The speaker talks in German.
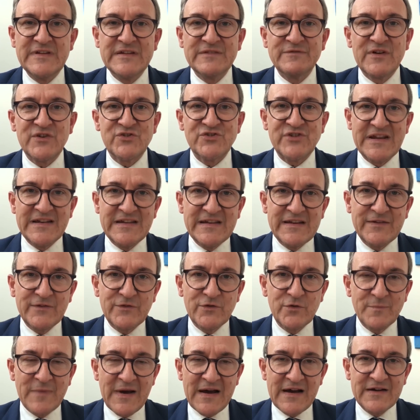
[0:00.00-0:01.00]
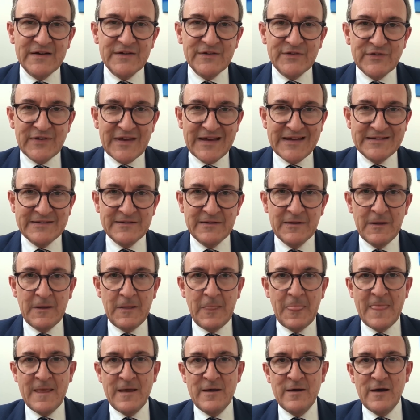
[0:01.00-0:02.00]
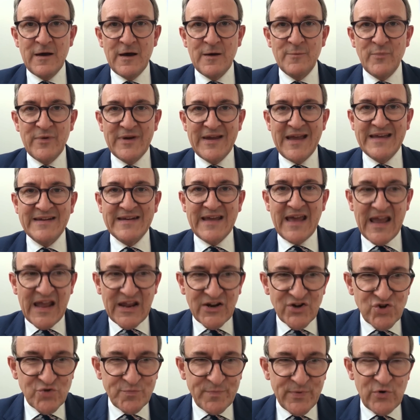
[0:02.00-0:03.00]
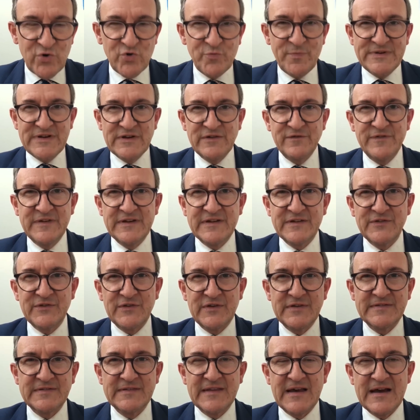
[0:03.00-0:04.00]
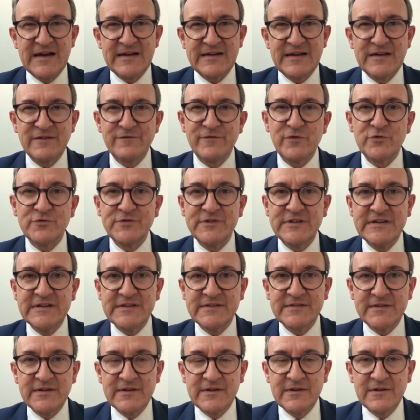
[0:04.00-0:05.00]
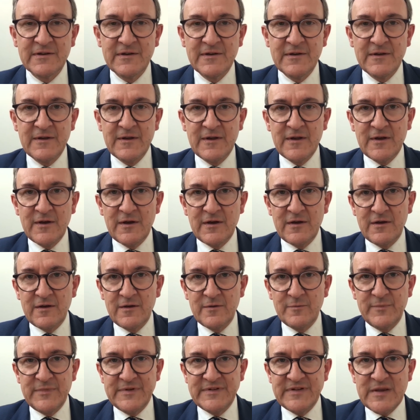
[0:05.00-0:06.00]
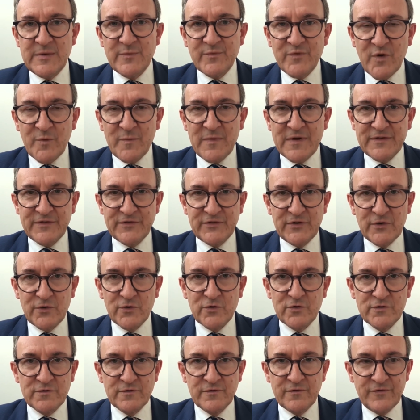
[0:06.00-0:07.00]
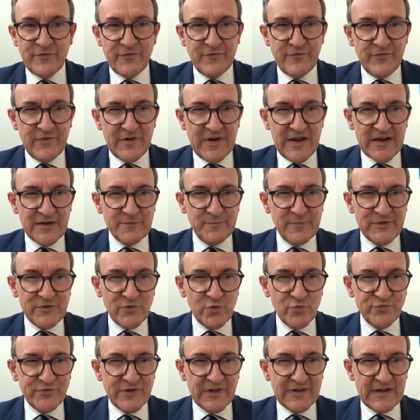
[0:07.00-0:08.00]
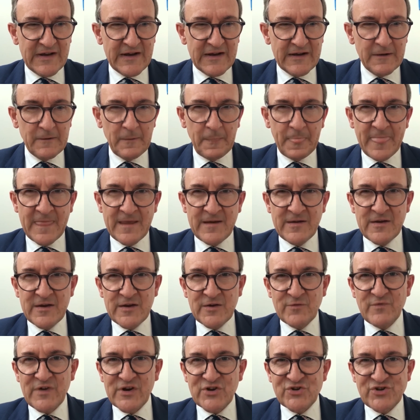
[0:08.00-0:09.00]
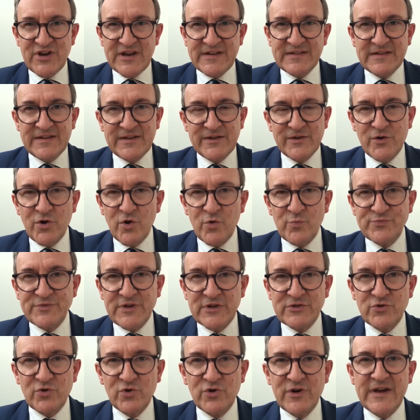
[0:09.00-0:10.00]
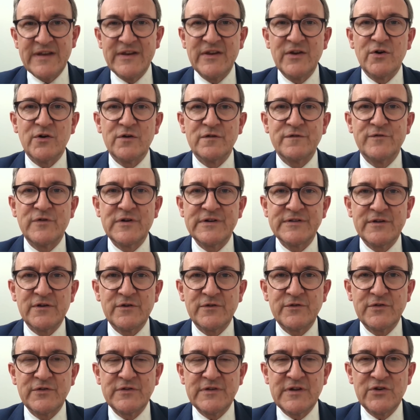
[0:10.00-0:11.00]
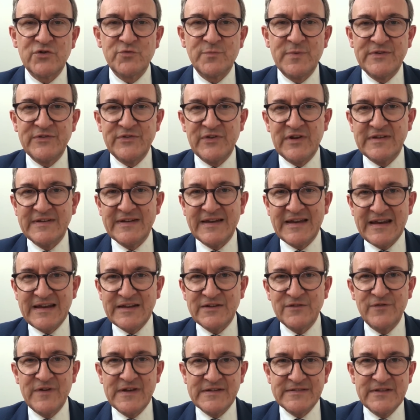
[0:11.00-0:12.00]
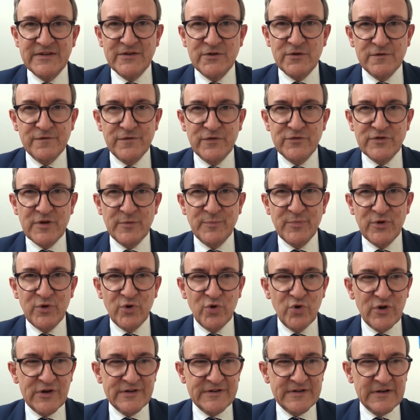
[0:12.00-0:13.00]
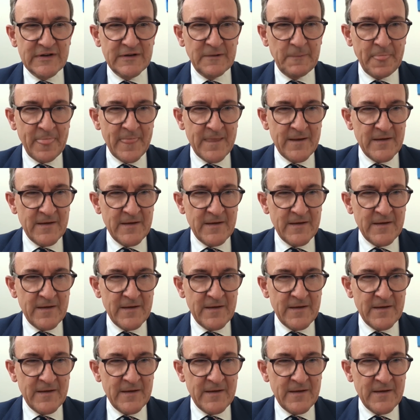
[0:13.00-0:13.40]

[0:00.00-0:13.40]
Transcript: wird wahrscheinlich zu machen sein, einmal ein Einspruch binnen 14 Tagen, ein fundierter, äh, mit Information, vielleicht mit Unterlagen. Wahrscheinlich kommt dann noch eine Aufforderung zu einer speziellen Rechtfertigung von der Behörde.